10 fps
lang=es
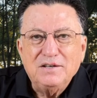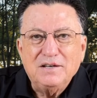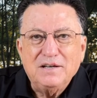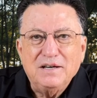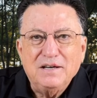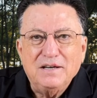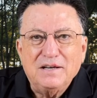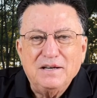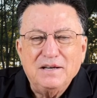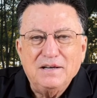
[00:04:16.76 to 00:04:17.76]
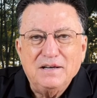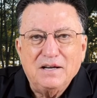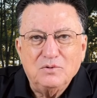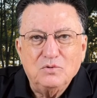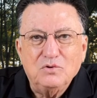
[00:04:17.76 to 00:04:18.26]
que, que,
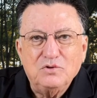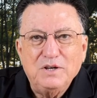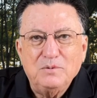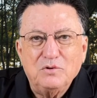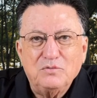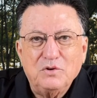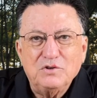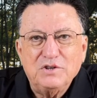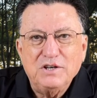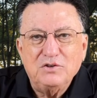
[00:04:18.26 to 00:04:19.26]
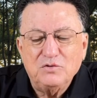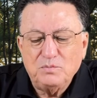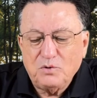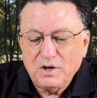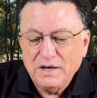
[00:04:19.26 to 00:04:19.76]
algunos libros fueron escritos
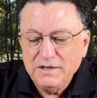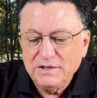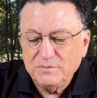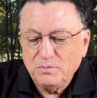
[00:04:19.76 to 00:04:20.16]
por reyes,